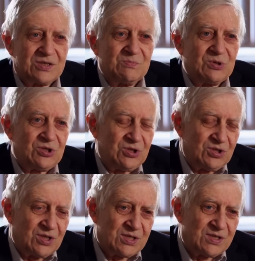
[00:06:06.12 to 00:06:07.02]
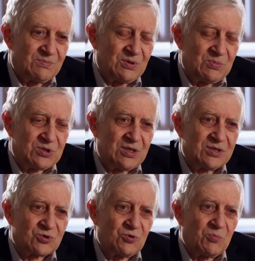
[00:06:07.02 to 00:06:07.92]
Земли и наземными
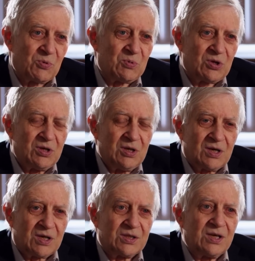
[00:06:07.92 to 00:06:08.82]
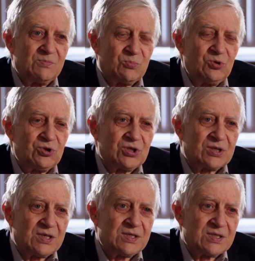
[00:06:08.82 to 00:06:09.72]
телескопами, она и будет
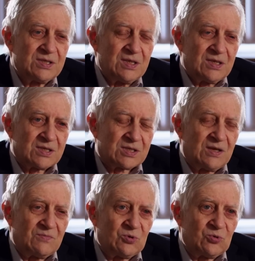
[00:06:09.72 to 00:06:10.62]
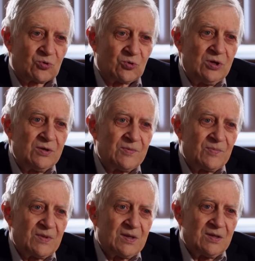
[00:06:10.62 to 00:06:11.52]
играть основную роль
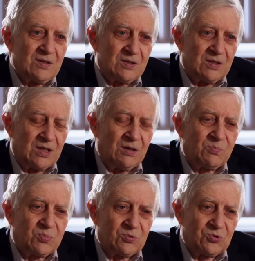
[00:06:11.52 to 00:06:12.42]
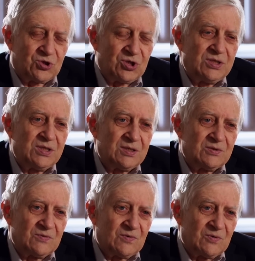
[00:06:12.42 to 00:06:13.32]
для
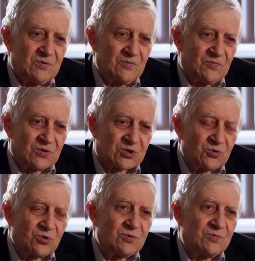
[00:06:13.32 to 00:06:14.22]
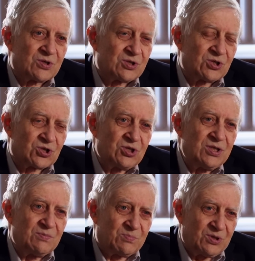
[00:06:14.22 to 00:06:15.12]
получения высокого
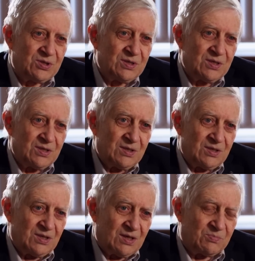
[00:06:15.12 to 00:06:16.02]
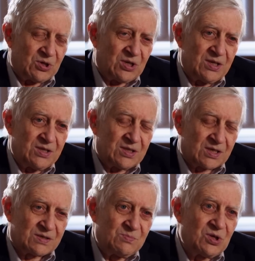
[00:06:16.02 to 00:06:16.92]
разрешения при определении
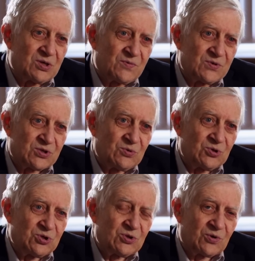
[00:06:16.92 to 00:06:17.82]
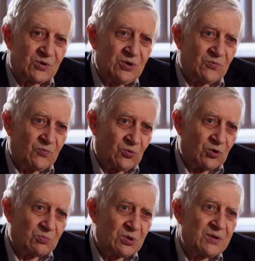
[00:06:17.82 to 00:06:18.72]
размеров источников, их
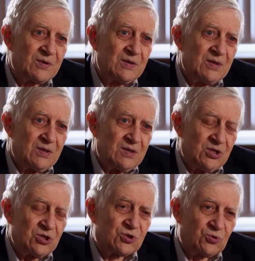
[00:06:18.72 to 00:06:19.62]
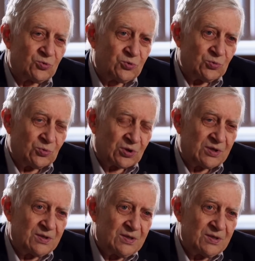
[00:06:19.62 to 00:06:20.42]
формы, их структуры.